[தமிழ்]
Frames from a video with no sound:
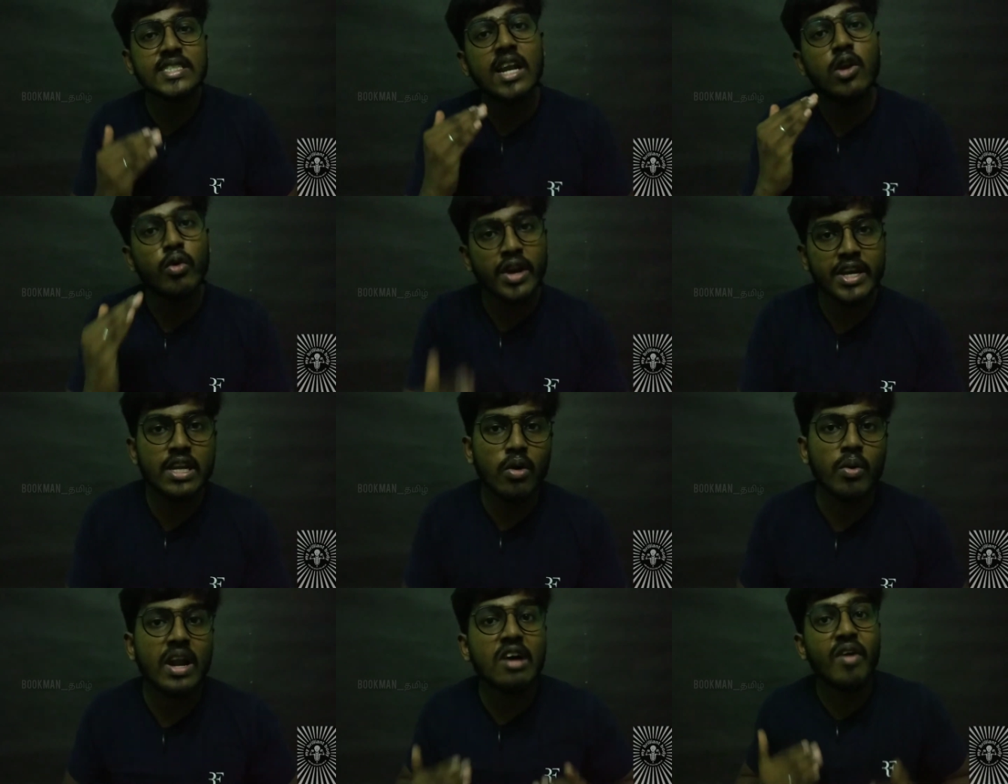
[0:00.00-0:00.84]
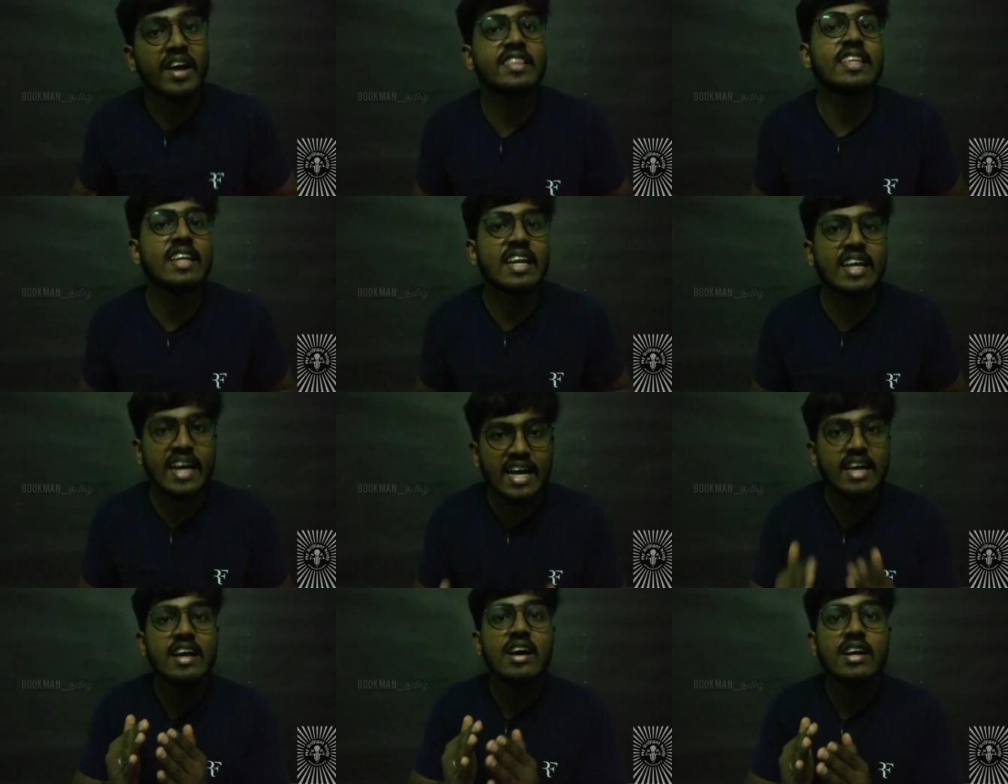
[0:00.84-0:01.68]
மிச்சல் லுட்டிட்டோட வயிற்றில்
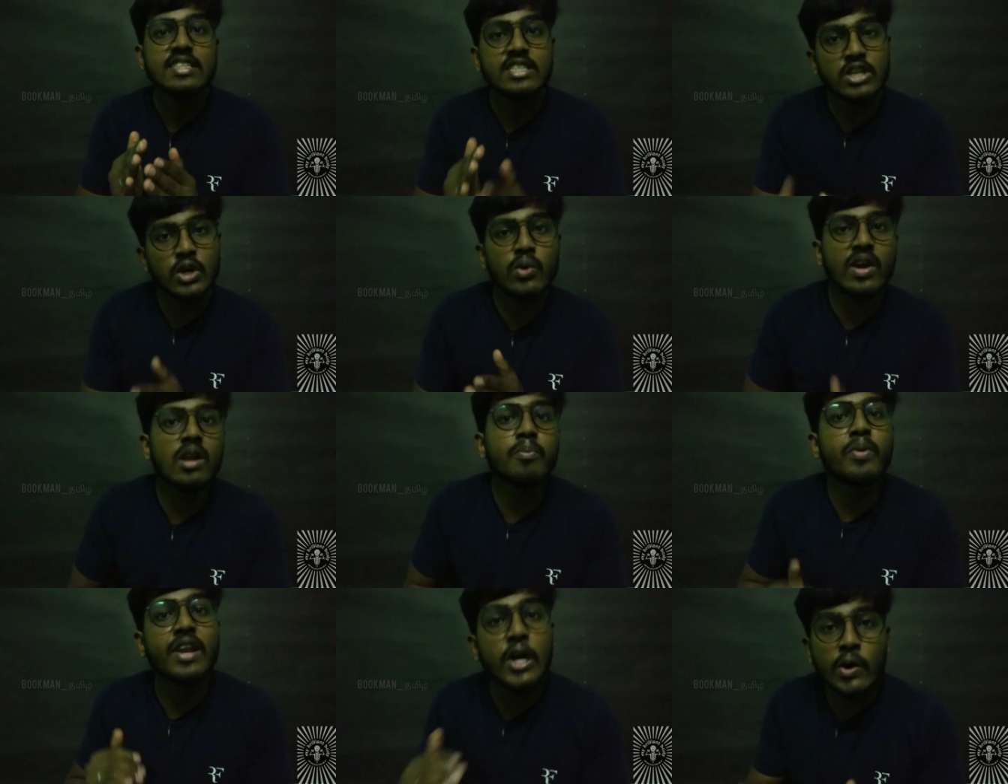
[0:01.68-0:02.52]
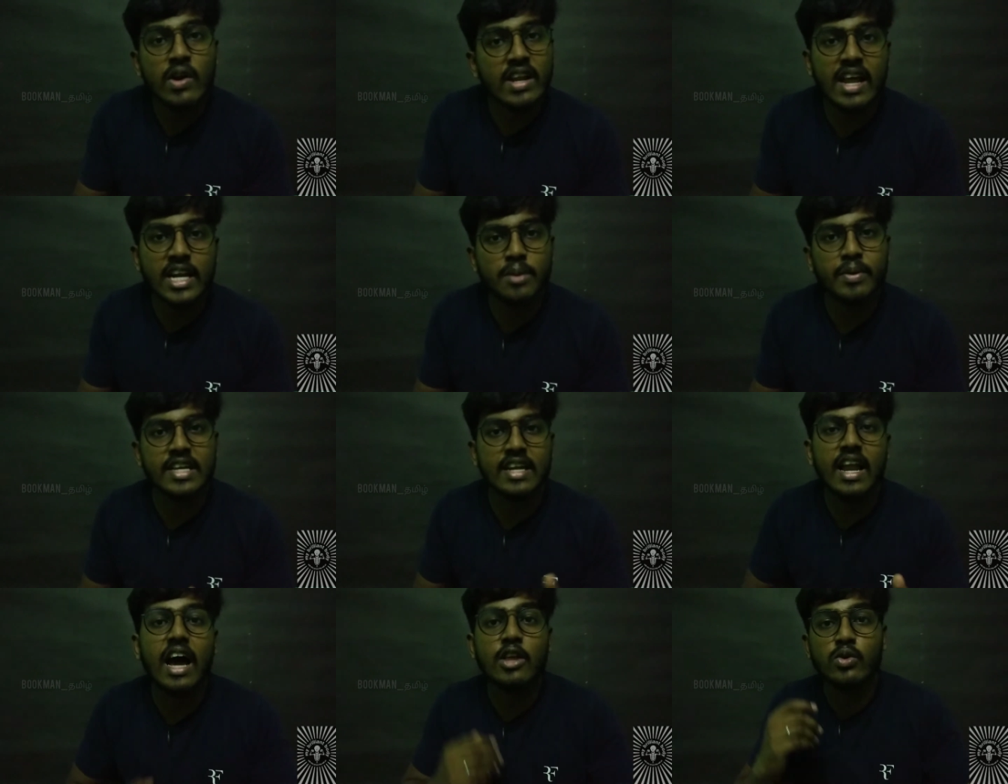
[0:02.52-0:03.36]
இருக்க சிறுகுடல் பிறகுடலாக இருக்குது
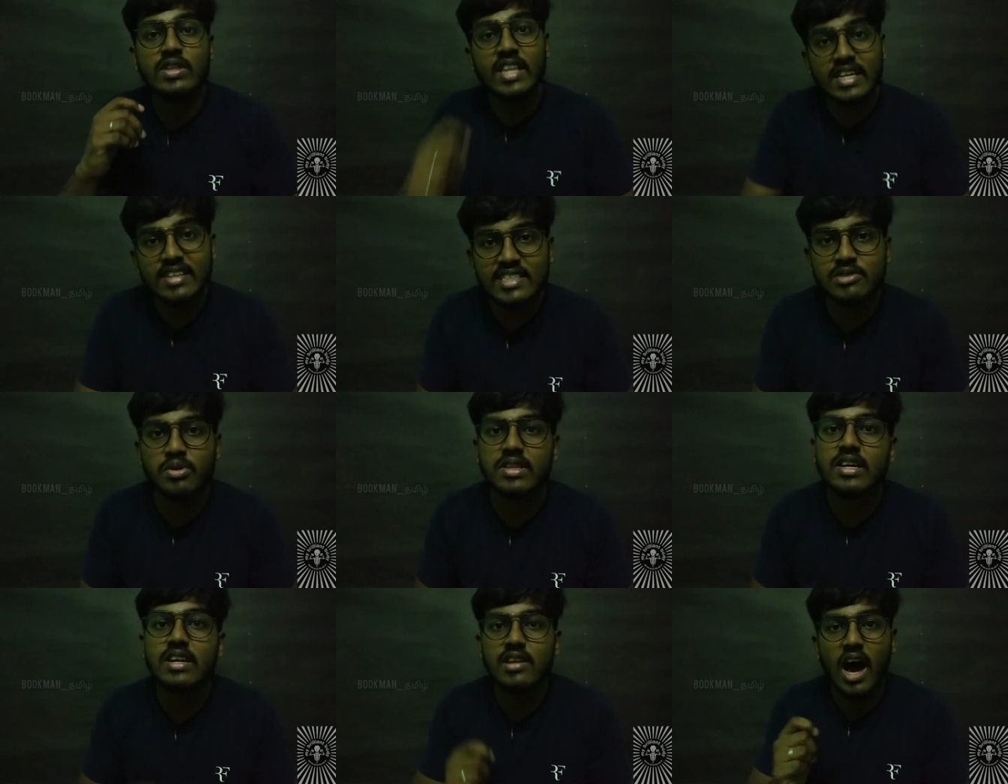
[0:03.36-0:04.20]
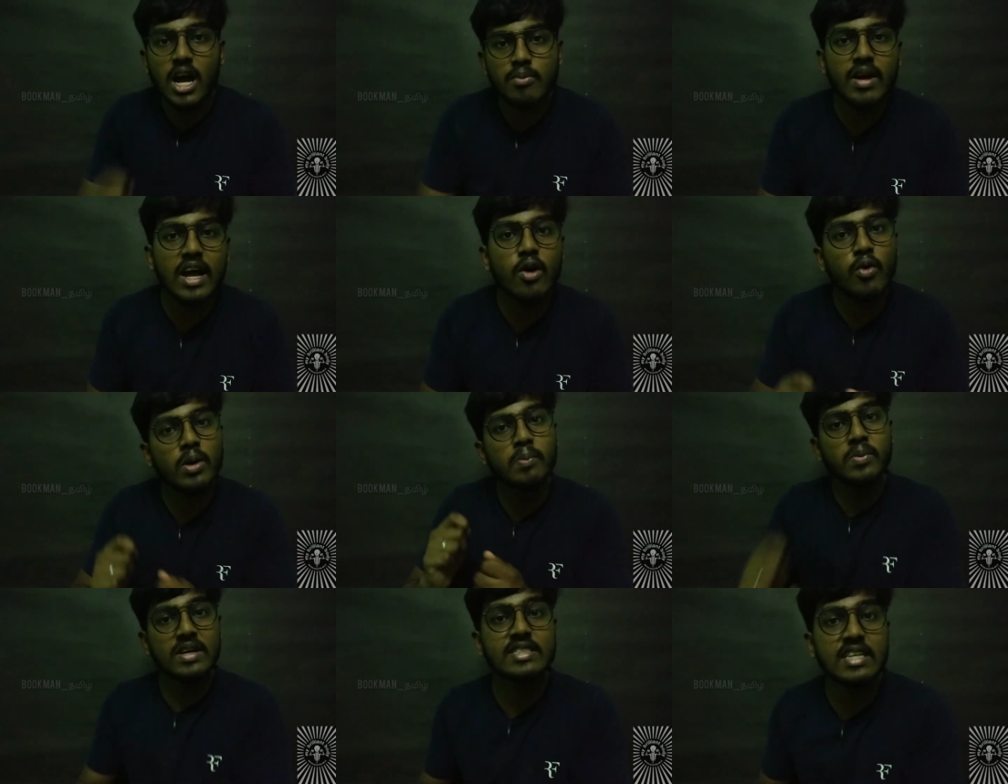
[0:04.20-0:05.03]
பார்த்தீங்களா அதோட திக்னஸ் வந்து நார்மலாக
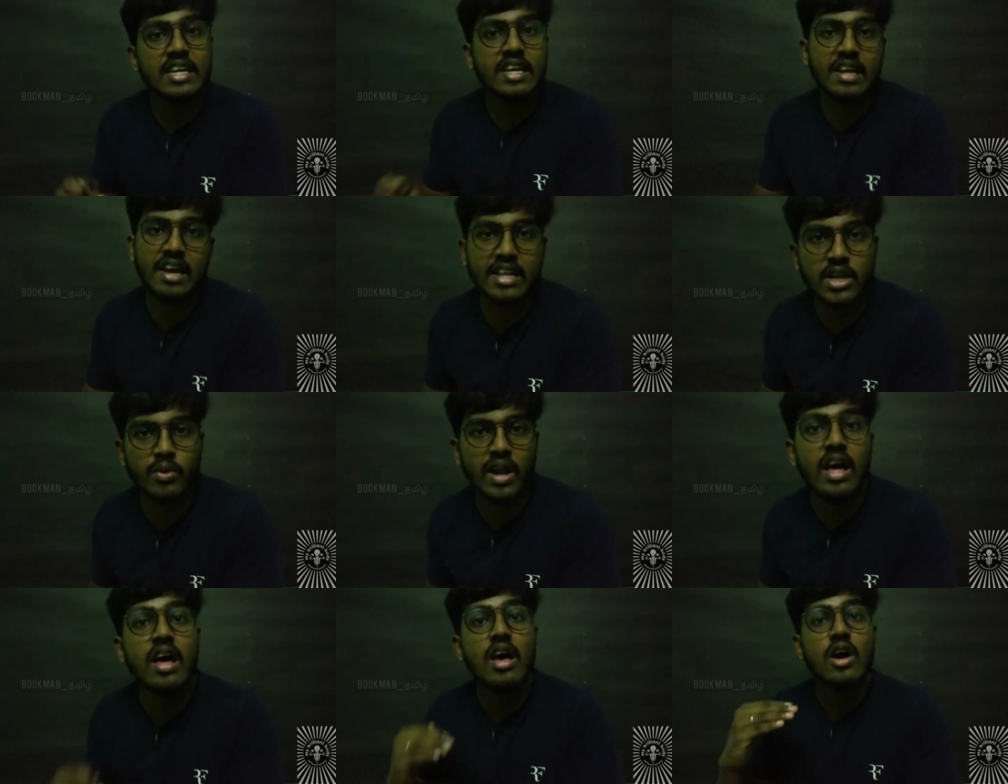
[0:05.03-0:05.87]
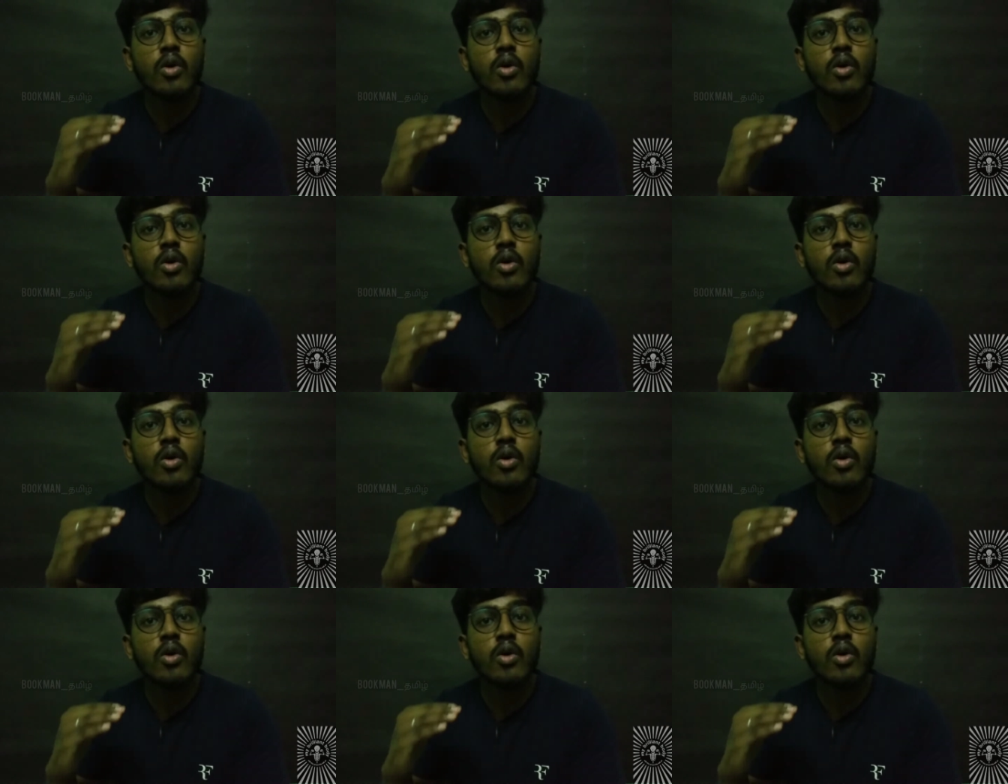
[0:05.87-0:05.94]
ஒரு பர்சனுக்கு இருக்கிறத விட